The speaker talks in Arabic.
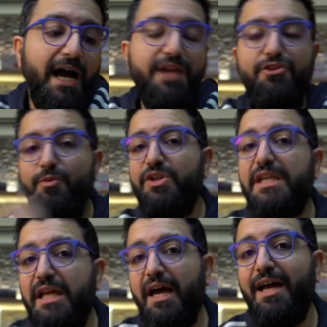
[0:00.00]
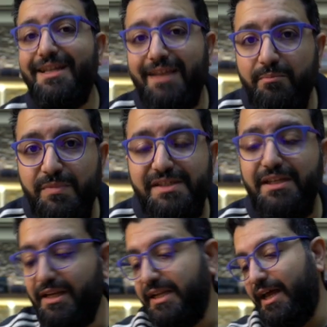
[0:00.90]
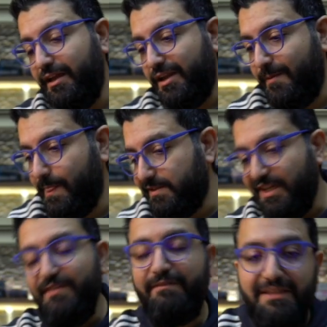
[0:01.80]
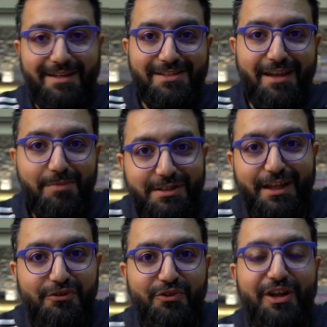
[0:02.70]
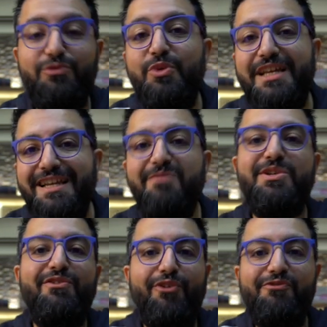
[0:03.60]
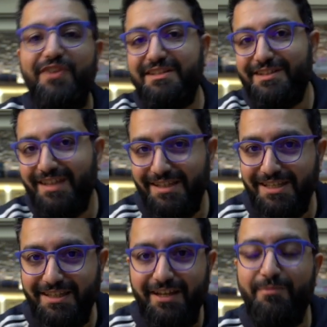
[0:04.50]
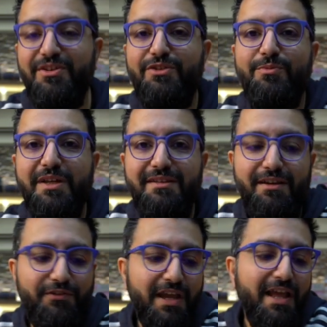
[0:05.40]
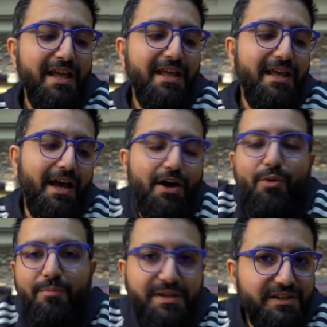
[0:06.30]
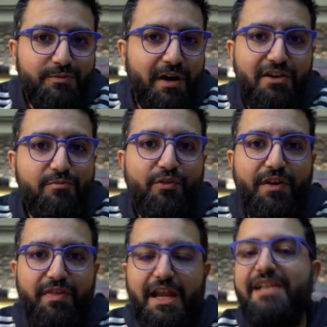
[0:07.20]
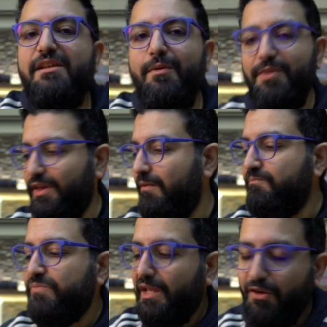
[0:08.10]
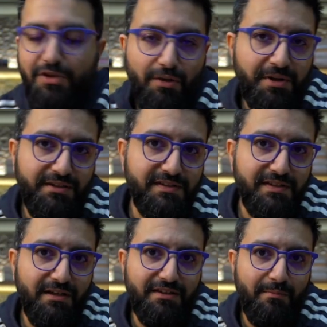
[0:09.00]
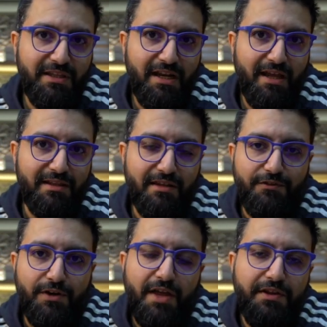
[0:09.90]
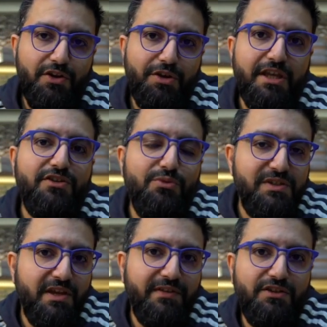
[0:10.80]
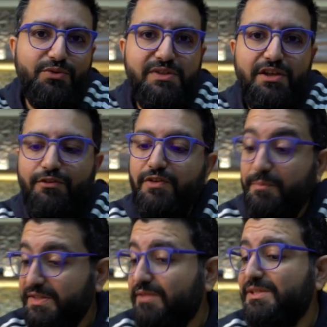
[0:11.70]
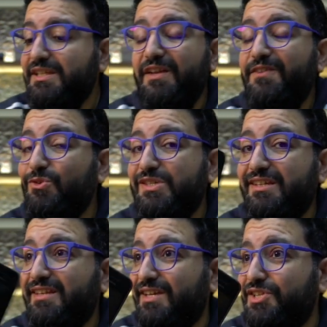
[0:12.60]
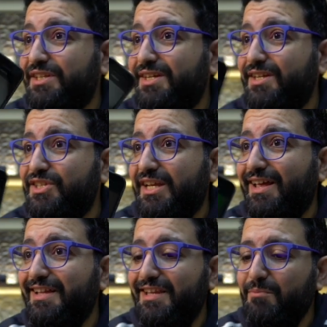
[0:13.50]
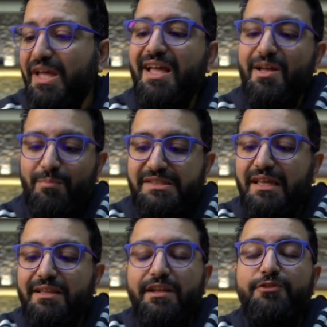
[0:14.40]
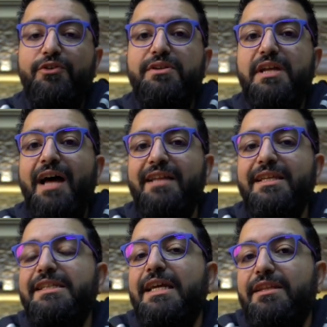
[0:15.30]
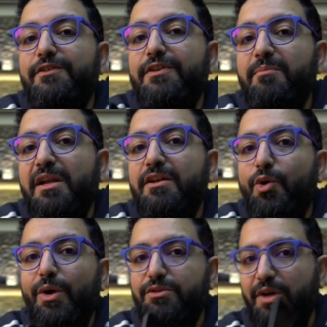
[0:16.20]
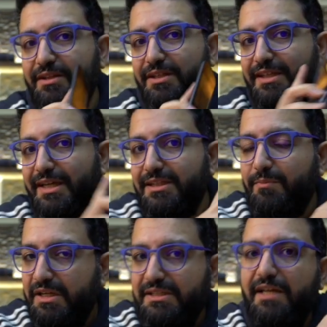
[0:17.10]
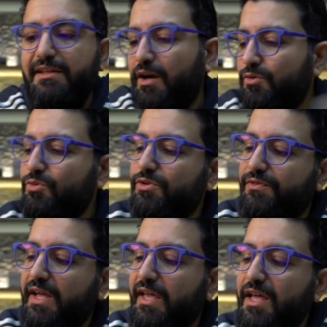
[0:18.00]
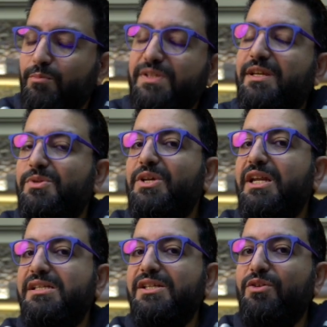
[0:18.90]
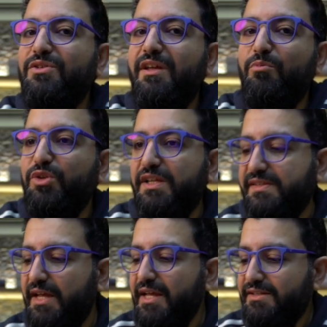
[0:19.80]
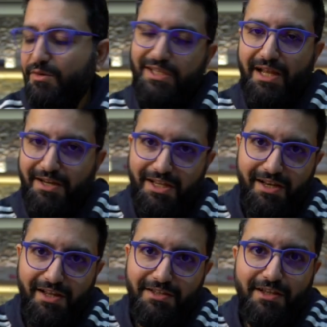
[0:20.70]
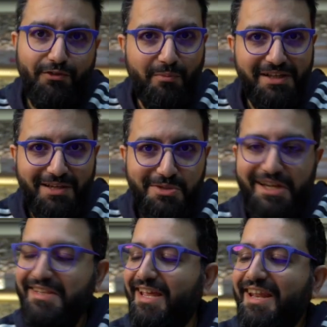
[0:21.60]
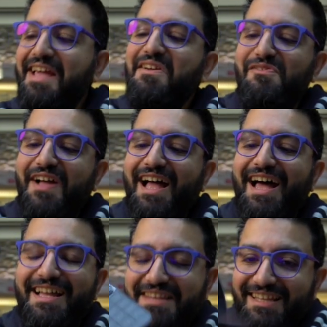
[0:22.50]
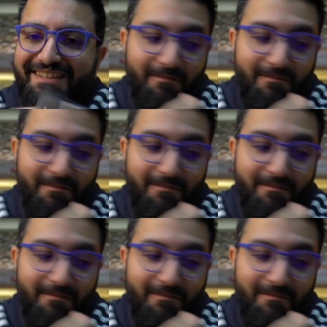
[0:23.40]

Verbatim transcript: هذه الامور كلها انا تحمسني لان انا انا صار لي فتره استعمل التليفونات والكلامشر فورم فاكتور تحكيت عنه بفيديو مختلف هو بالنسبه لي المفضل على سبيل المثال توني يوم رحت الصين اعتمدت على هذا التليفون هذا النوكيا 2720 فليب نزل بسنه 2019 ادري انه شكله قديم بس هذا التليفون حطيت كرتي فيه مال الكويت وحطيت كرتي مال الداتا او جوجل فاي بالسامسونج جالكسي نوت 10 بلس سويت الحركه لان هذا التليفون ما يدعم شريحتين فحطيت